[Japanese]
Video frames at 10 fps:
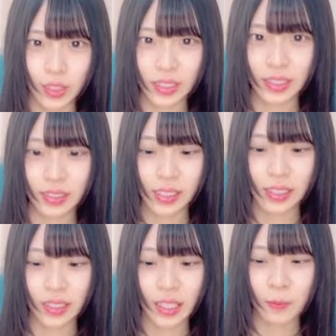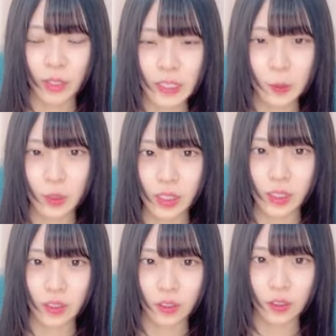もやしステーキえもやしもある
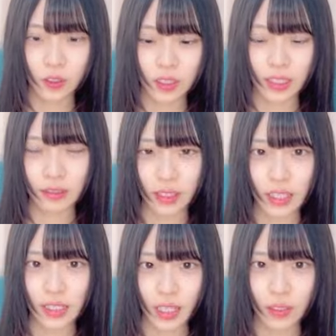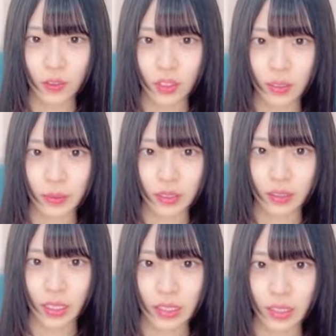よ餃子は天才ロールキャベツは
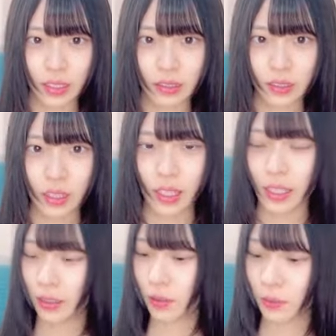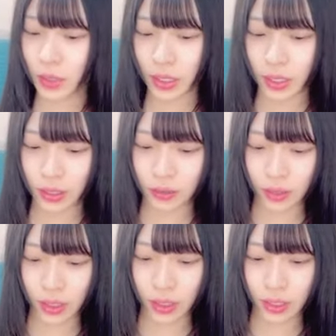天才お土産頼ん
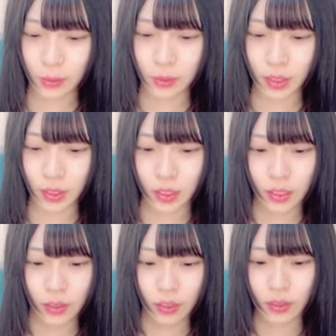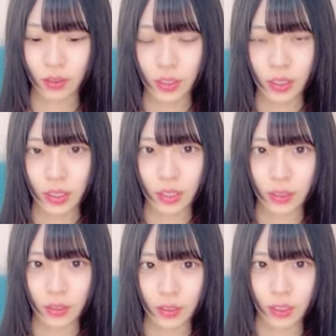だとか多分買ってきてくれると信じて
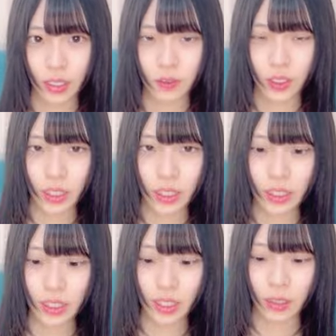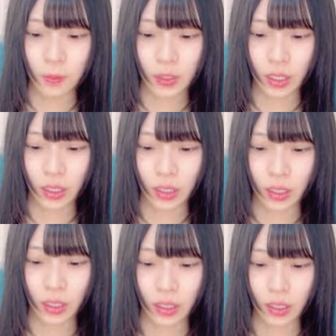る買う時間があったらでもさ
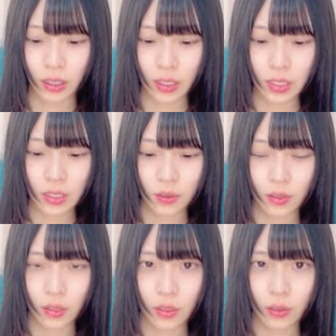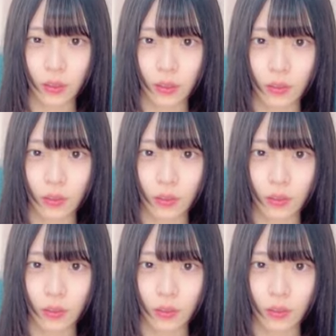なさそうだけど